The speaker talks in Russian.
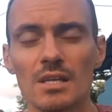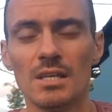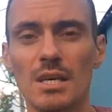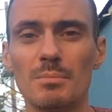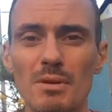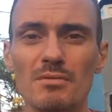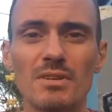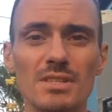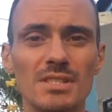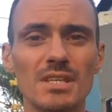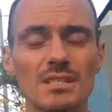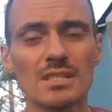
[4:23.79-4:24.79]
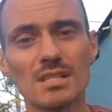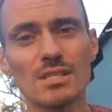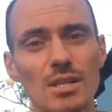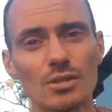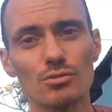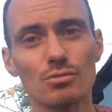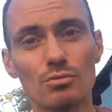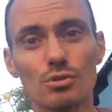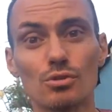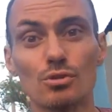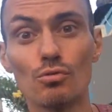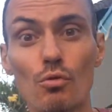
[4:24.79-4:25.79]
Я прям во сне осознал, что это
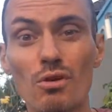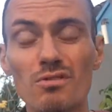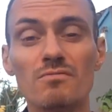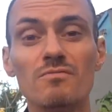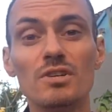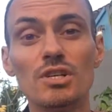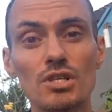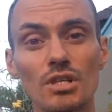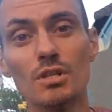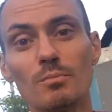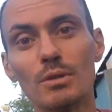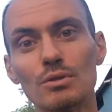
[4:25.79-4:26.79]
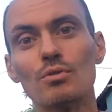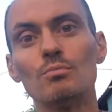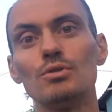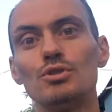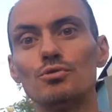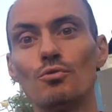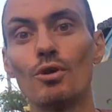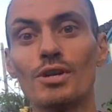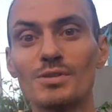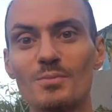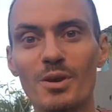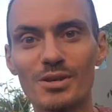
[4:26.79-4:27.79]
сон, вышел и потом еще
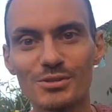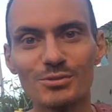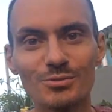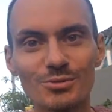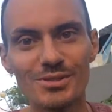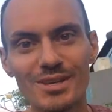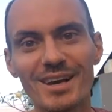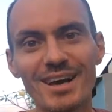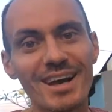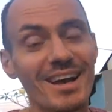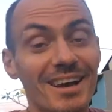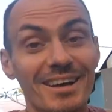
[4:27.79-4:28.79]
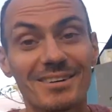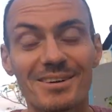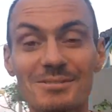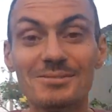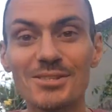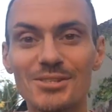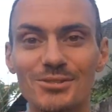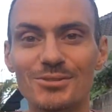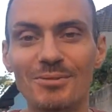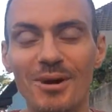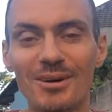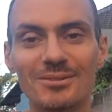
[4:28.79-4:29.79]
раз проснулся. Вообще
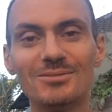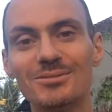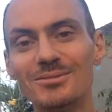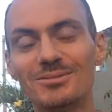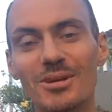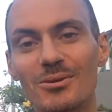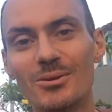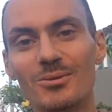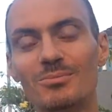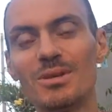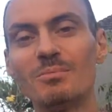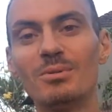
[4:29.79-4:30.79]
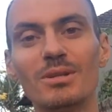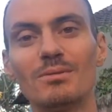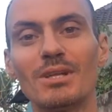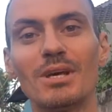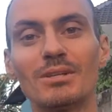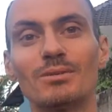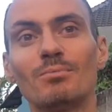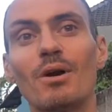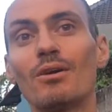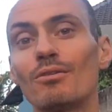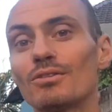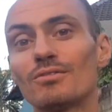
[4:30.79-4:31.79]
чума. Ну, такое у меня было, наверное,
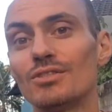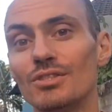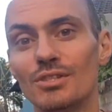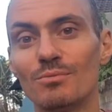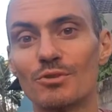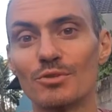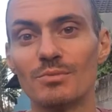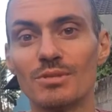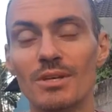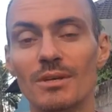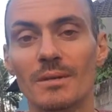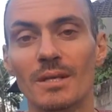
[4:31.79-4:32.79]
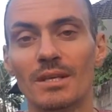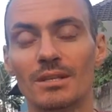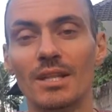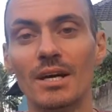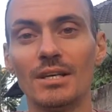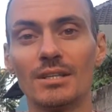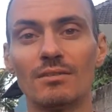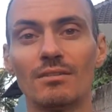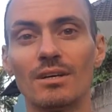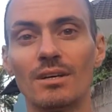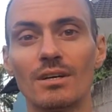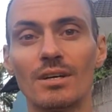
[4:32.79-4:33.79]
пару раз в жизни, может быть. До
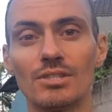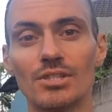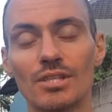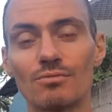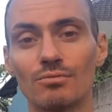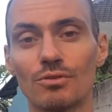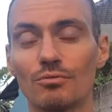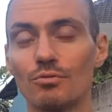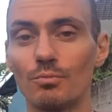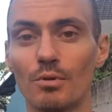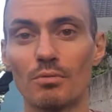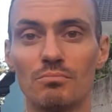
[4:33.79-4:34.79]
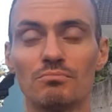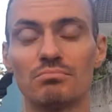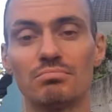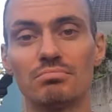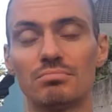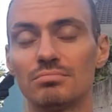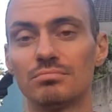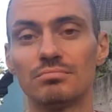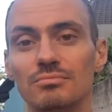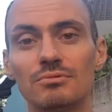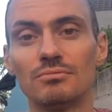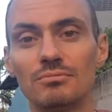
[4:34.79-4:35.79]
этого сейчас вот такой прям,
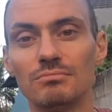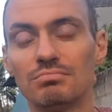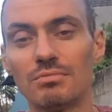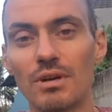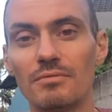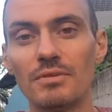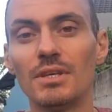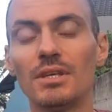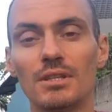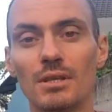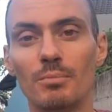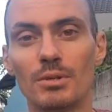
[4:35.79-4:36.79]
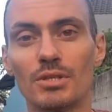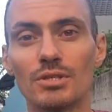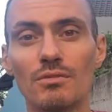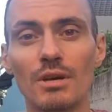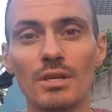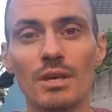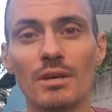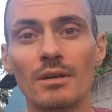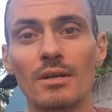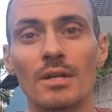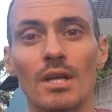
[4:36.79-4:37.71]
ну, офигенное переживание.